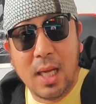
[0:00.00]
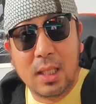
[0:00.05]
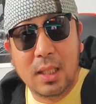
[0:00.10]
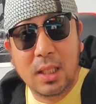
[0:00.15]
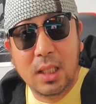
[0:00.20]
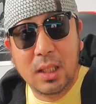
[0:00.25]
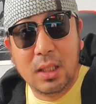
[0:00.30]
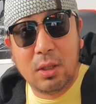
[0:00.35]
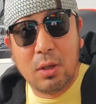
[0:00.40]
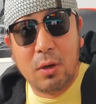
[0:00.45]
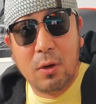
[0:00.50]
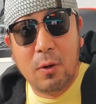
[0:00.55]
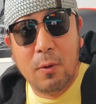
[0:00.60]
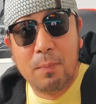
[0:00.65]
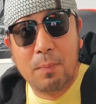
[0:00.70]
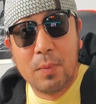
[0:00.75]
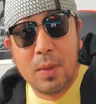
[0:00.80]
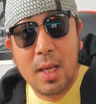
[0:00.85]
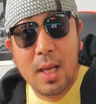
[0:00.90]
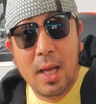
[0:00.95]
dito
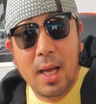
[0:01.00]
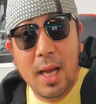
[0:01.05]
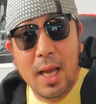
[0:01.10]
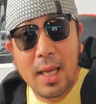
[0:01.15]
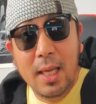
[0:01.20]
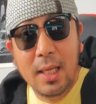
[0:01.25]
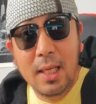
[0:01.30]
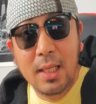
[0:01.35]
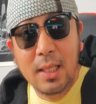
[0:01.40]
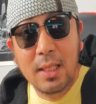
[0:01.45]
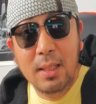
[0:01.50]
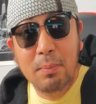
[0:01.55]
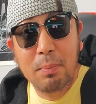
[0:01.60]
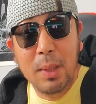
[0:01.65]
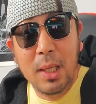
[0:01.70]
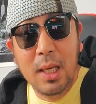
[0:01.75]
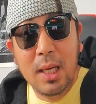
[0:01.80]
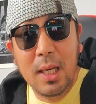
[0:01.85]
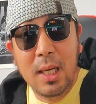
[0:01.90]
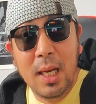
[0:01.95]
ay
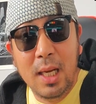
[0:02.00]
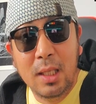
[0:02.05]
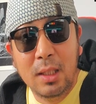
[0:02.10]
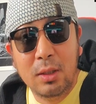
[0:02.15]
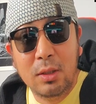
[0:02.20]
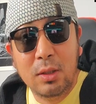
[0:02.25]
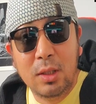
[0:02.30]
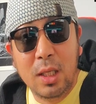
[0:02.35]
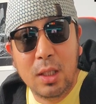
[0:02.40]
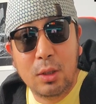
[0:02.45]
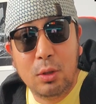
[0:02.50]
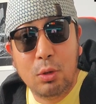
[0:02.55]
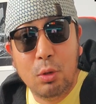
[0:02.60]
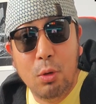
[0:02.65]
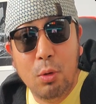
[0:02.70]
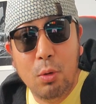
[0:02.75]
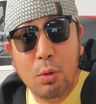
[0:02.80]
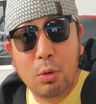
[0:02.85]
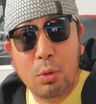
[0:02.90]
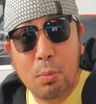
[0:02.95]
biglang
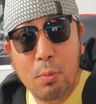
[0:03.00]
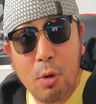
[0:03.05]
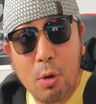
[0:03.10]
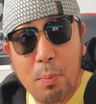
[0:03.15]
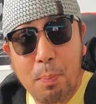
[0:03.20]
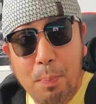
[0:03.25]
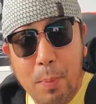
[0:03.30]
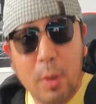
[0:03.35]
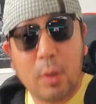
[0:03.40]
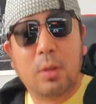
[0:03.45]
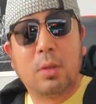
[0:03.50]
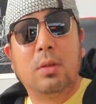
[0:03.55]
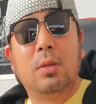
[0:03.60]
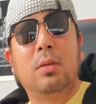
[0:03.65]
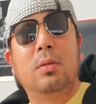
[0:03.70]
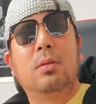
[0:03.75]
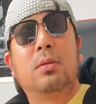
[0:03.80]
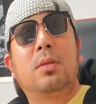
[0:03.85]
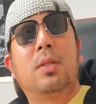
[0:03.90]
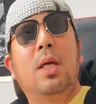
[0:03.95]
nagsumulpot.
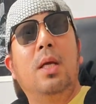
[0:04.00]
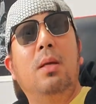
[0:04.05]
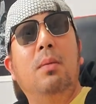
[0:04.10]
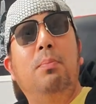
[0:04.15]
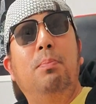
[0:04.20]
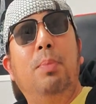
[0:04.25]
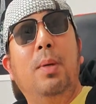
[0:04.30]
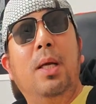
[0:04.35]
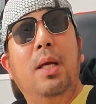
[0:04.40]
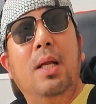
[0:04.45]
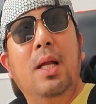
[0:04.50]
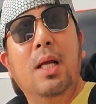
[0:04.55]
Okay, biglang